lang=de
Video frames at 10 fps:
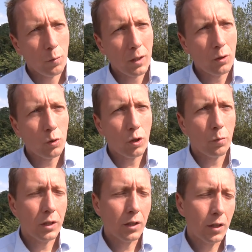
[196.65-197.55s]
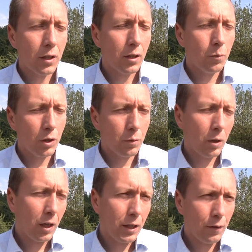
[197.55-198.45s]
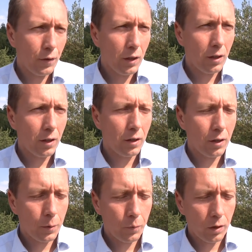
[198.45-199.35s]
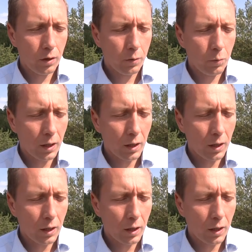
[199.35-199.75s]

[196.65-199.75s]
man natürlich auch mit den Kindern im Innenbereich viele ähm,